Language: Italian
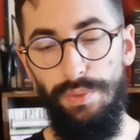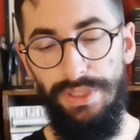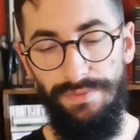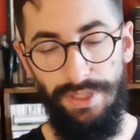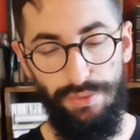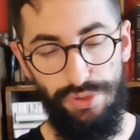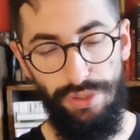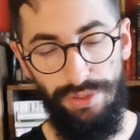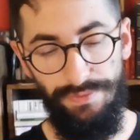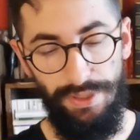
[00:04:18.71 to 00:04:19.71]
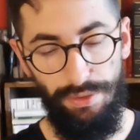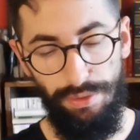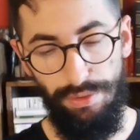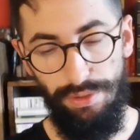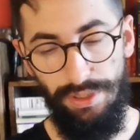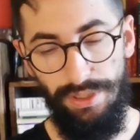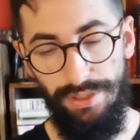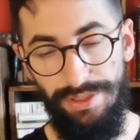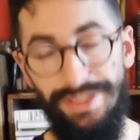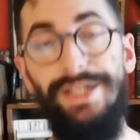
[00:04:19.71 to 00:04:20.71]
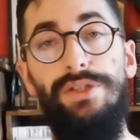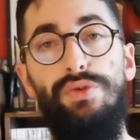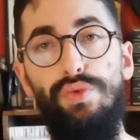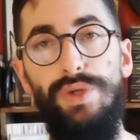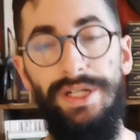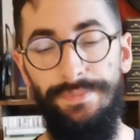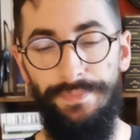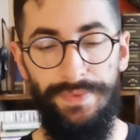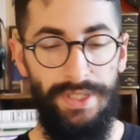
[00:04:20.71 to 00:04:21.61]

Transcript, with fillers: Quindi me ne consiglio davvero eh, la lettura